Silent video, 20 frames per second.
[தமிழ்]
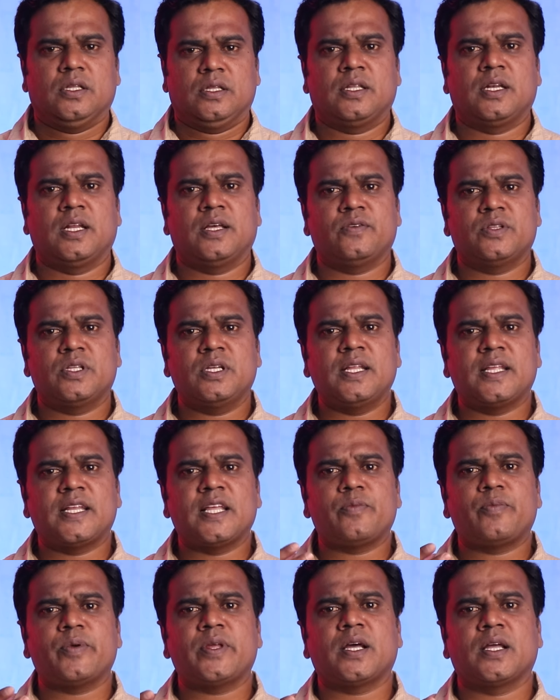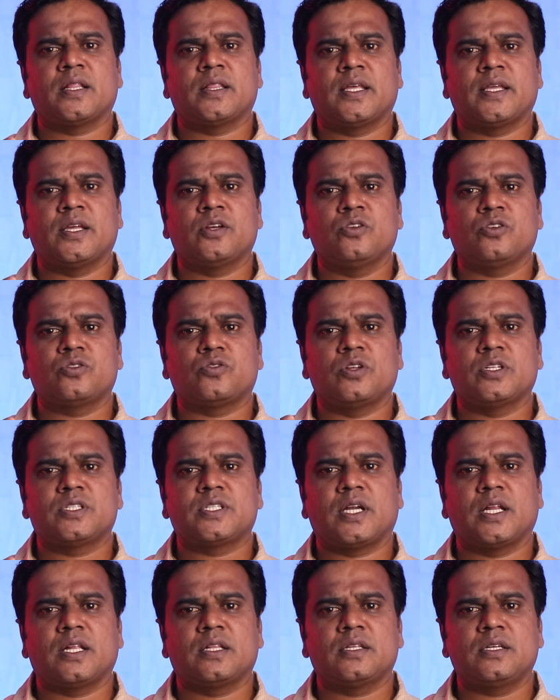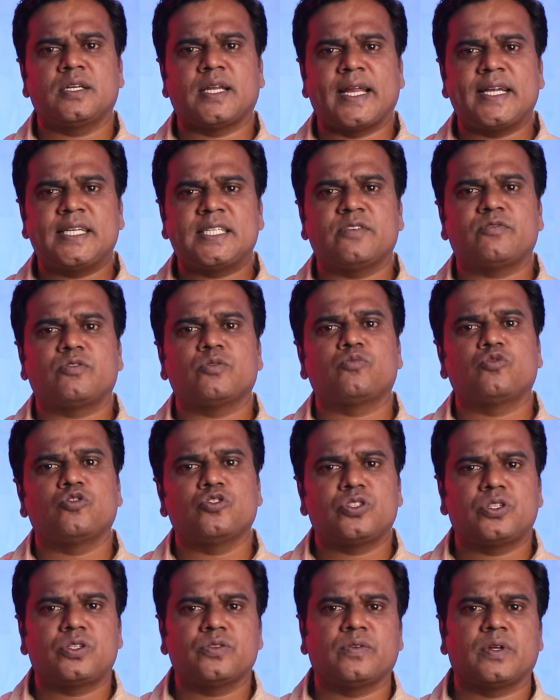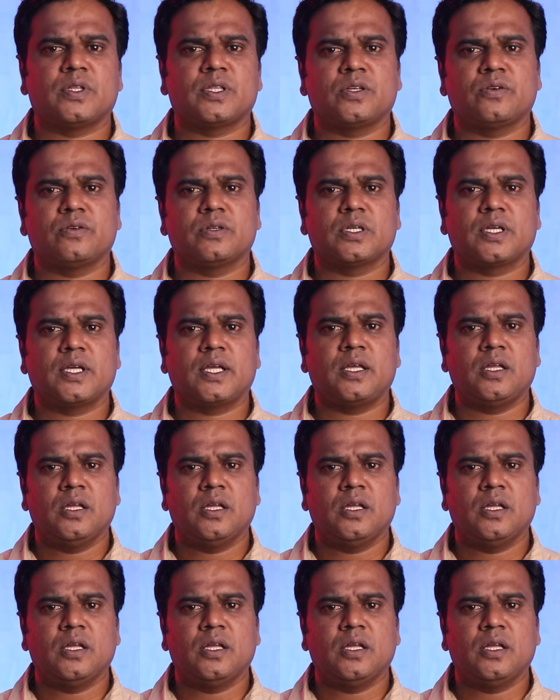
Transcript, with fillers: இதில் வந்து நிறைய பேர் அந்த எண்ணூர் தொழிற்சாலையிலேருந்து நைட் ஷிஃப்ட் முடிச்சுட்டு வந்தவங்க